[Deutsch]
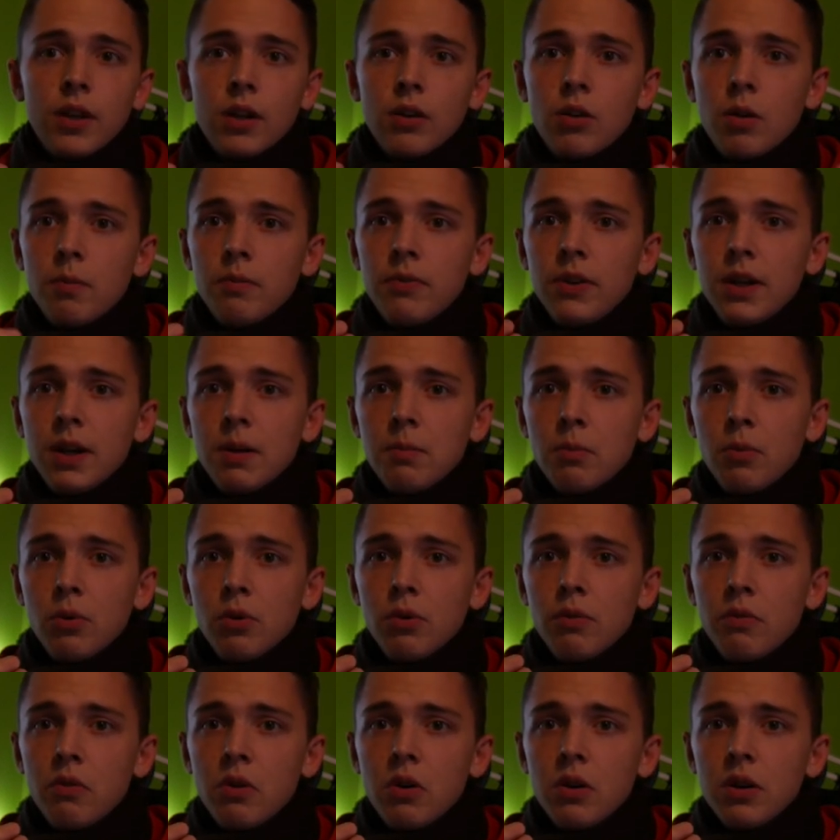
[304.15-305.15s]
Dann kommt wieder ein
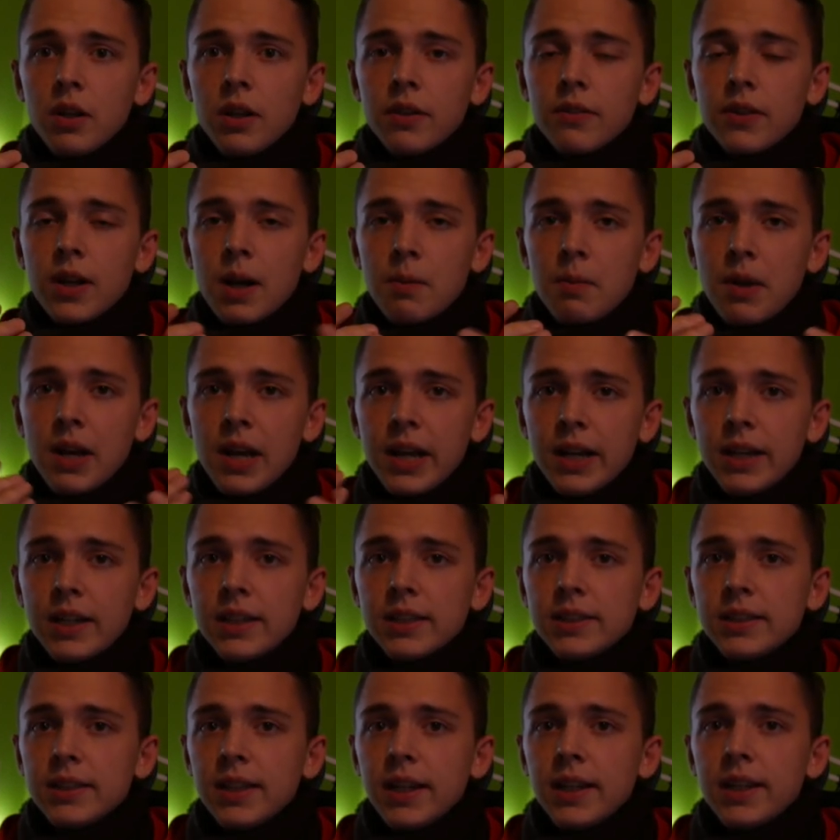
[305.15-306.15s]
Motoblog. Jetzt kam ja
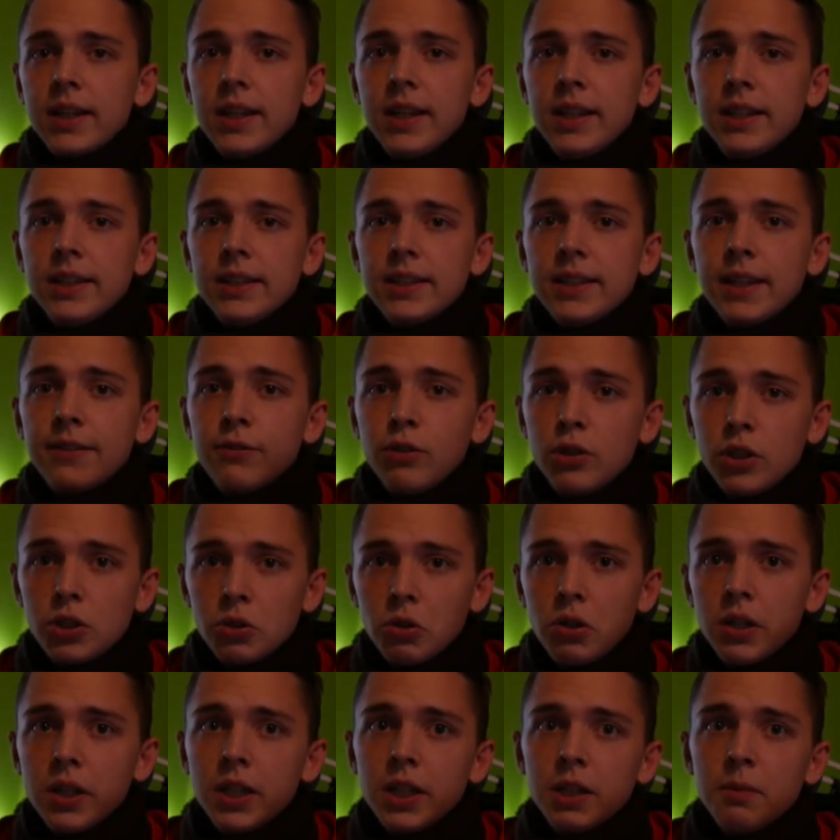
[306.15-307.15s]
längere Zeit nichts. Dafür
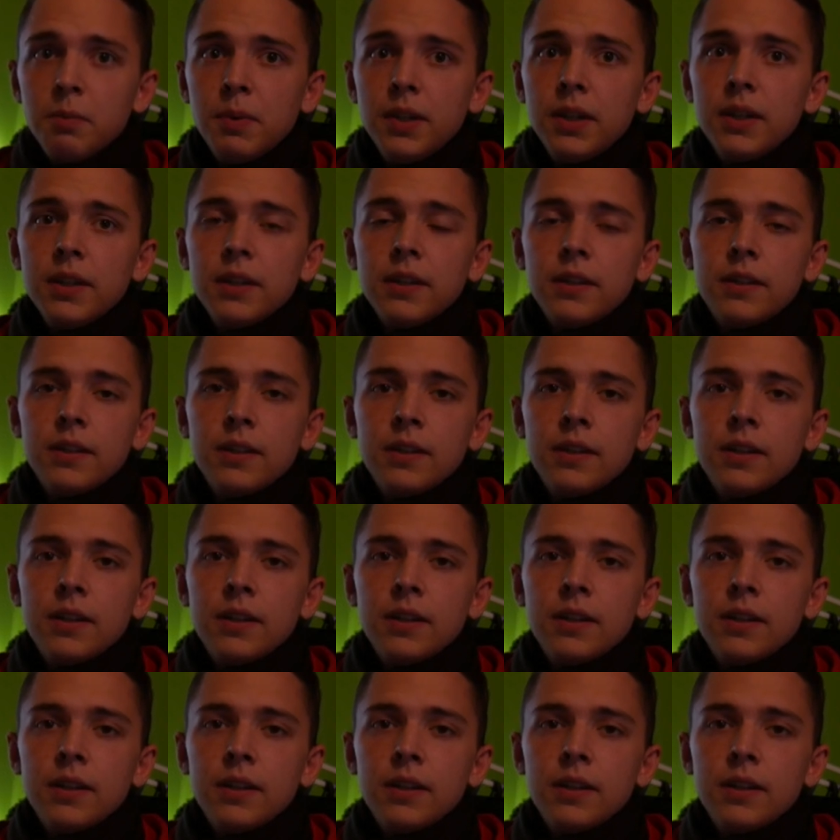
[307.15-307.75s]
entschuldige ich mich.